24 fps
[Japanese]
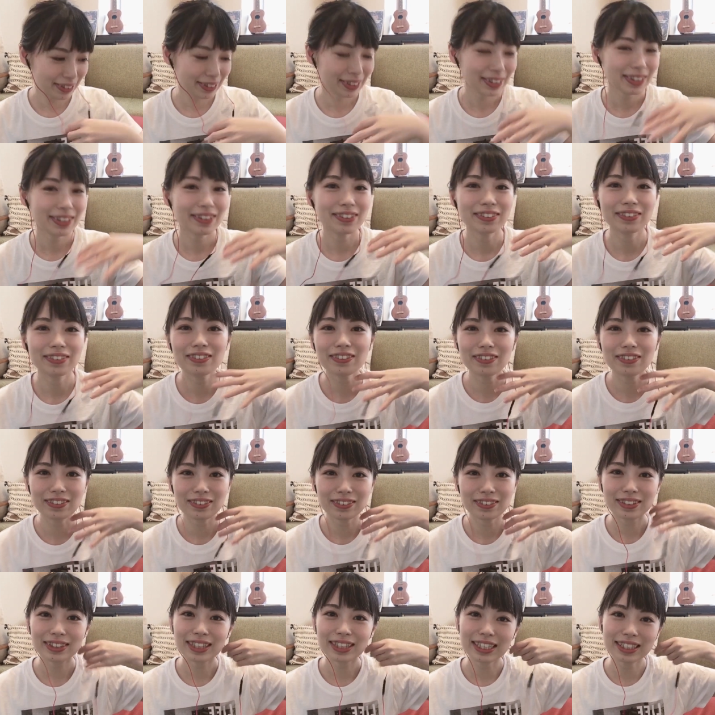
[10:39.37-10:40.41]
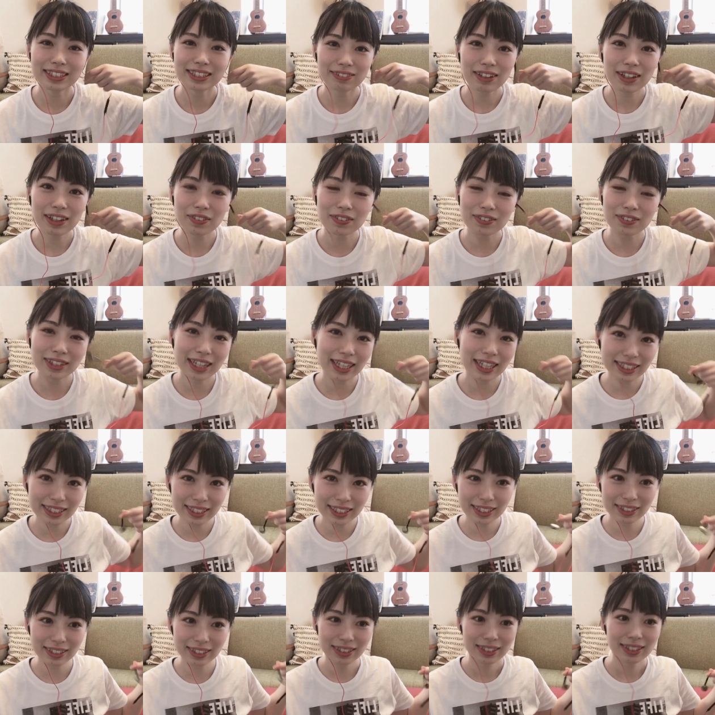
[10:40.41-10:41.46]
この子たちはこんな
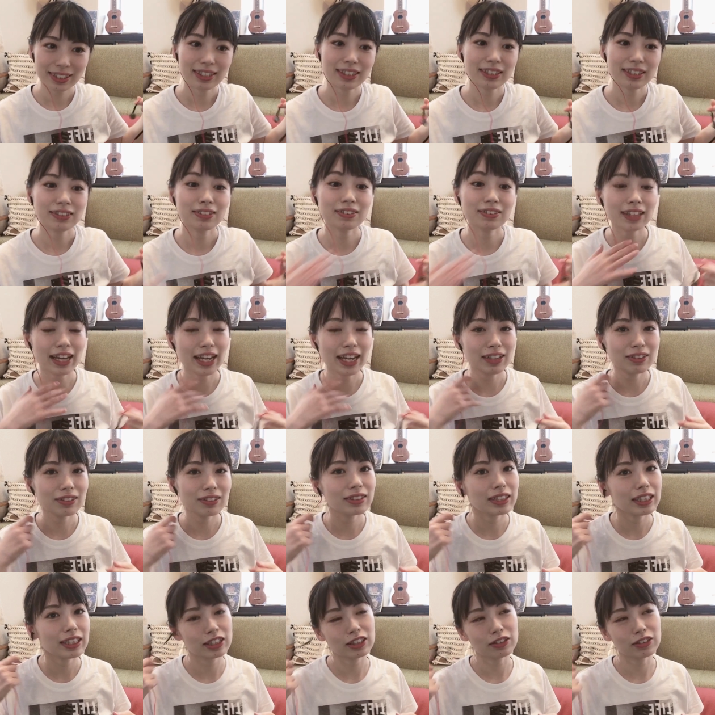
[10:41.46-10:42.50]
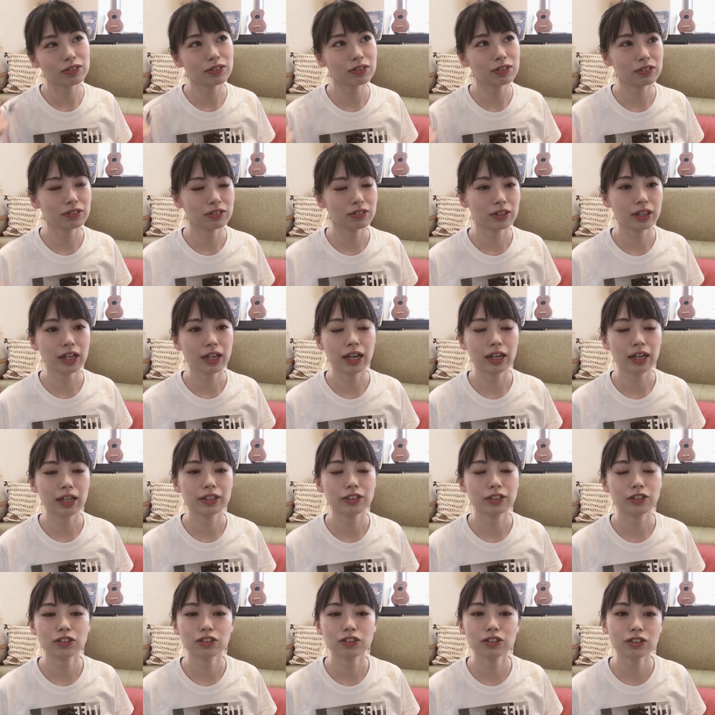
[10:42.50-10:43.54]
に歌えるんですよというか「
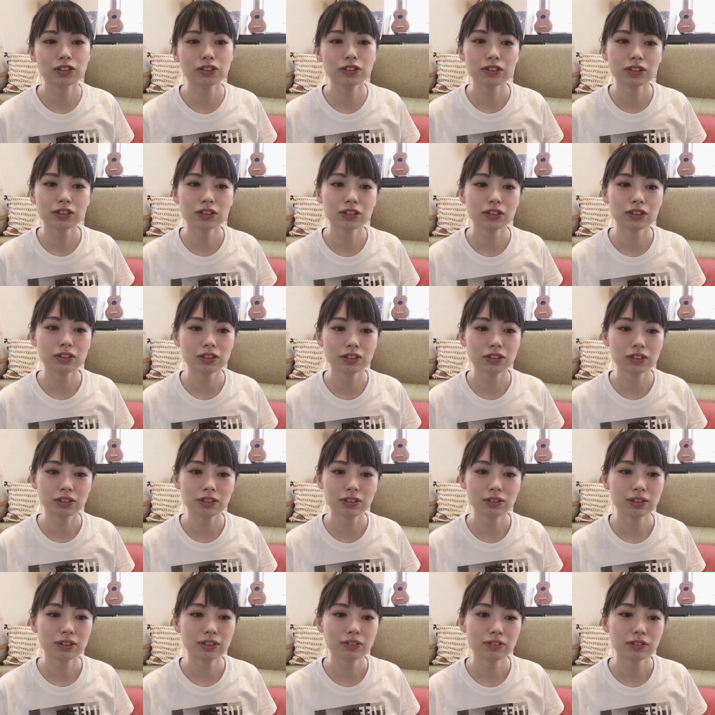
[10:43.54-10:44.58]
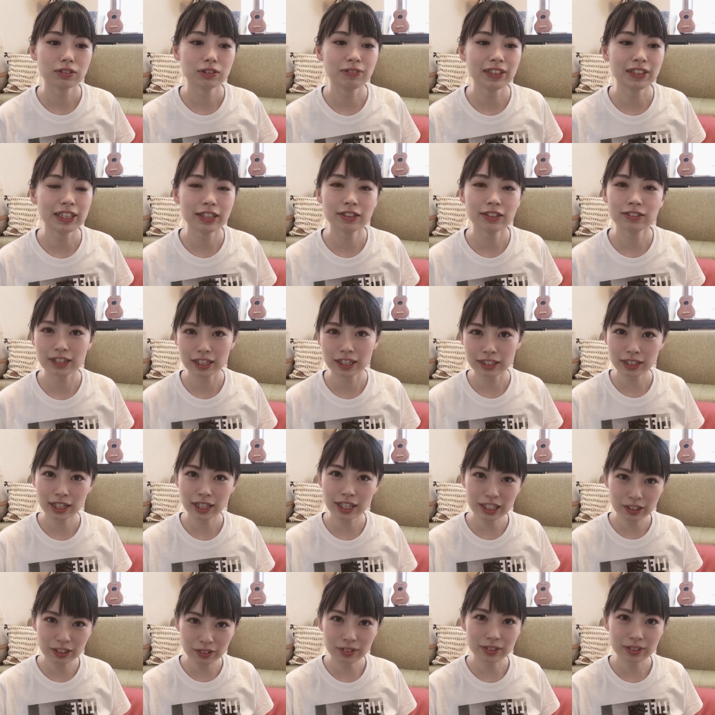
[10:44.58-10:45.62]
ジュースジュース見てくださ
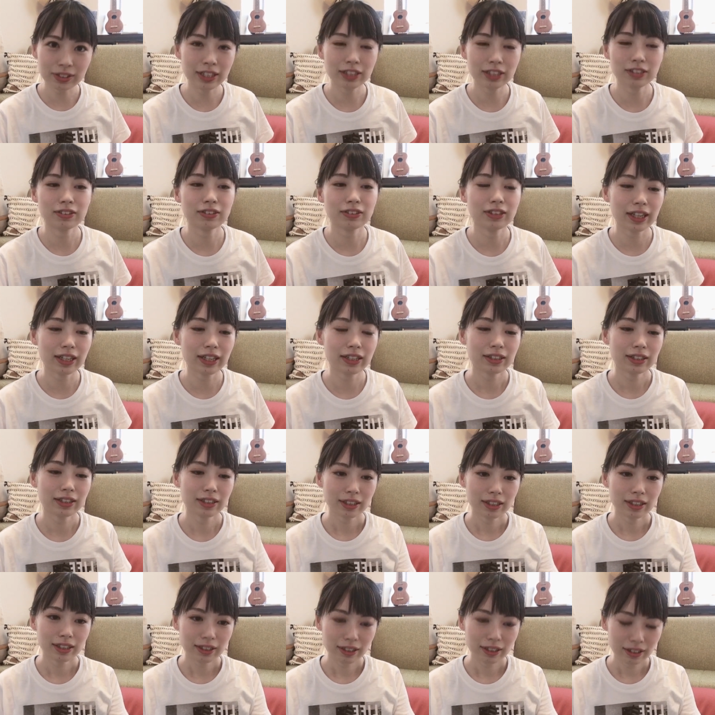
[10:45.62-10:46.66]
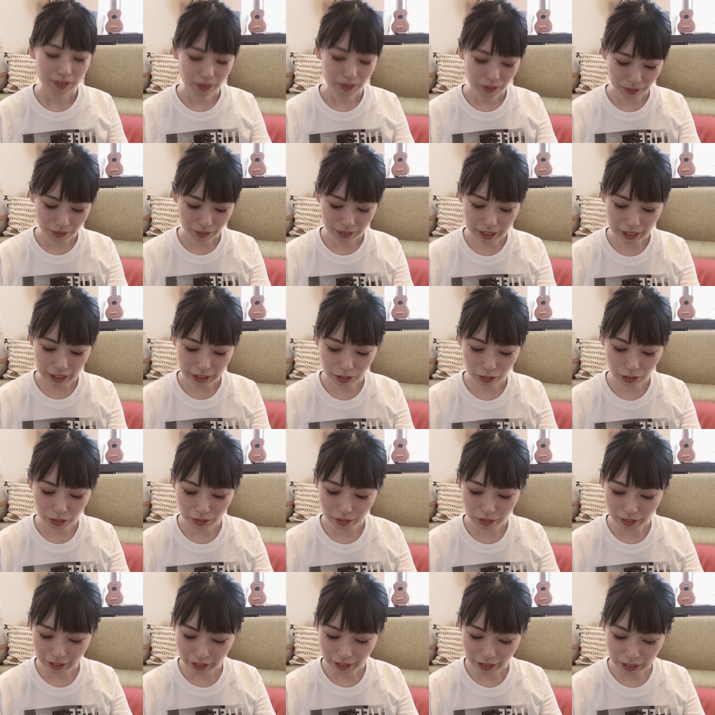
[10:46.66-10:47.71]
いよ」っていうねこのちゃん
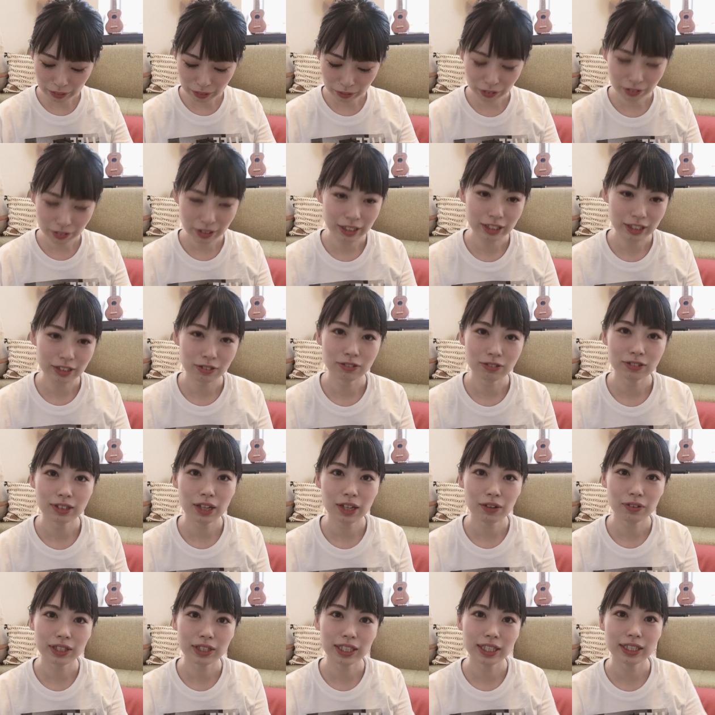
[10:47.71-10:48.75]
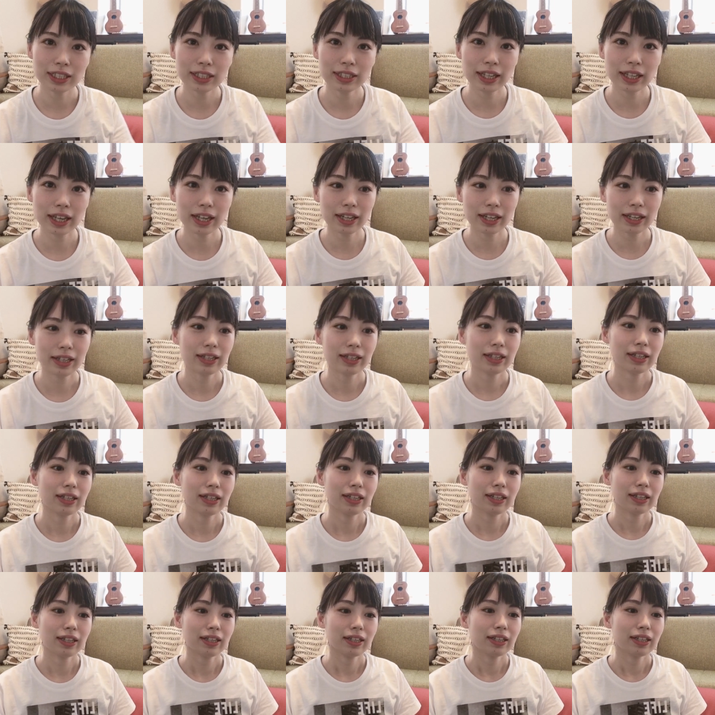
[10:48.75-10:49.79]
と彼女たちの歌を聴いて
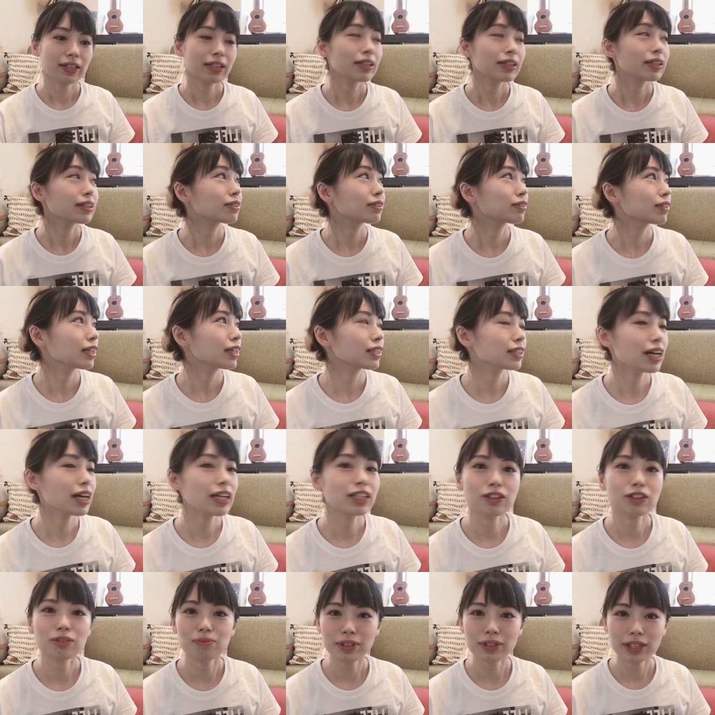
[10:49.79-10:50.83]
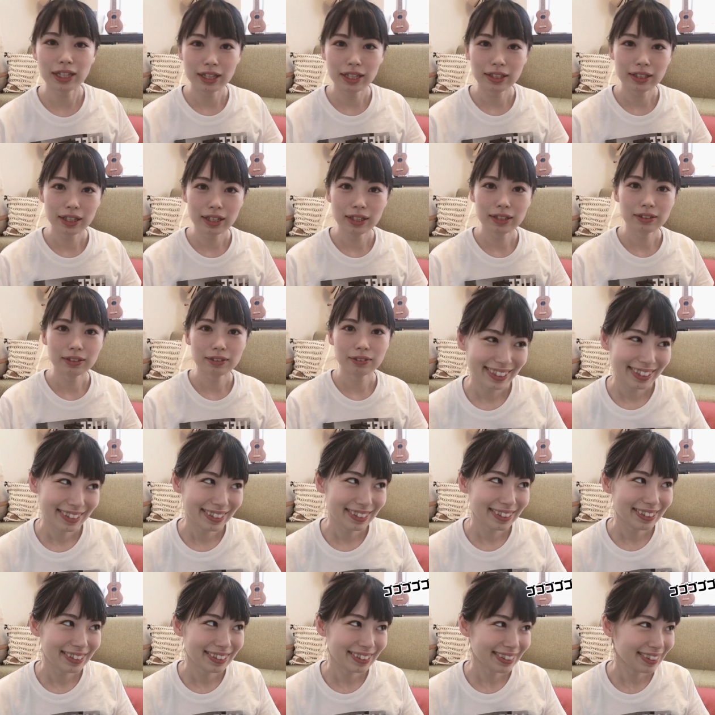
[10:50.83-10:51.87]
くださいよみたいな
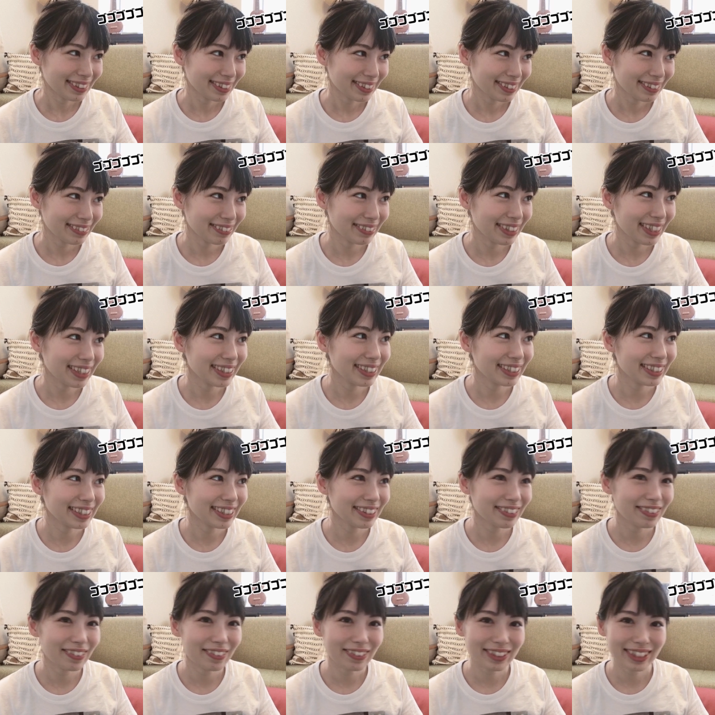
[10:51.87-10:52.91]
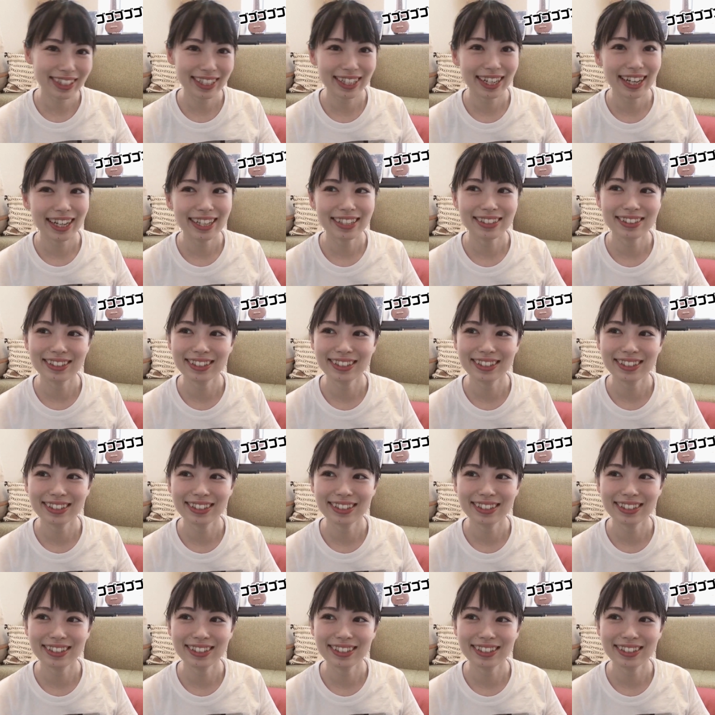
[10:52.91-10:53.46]
上に飛行機がいる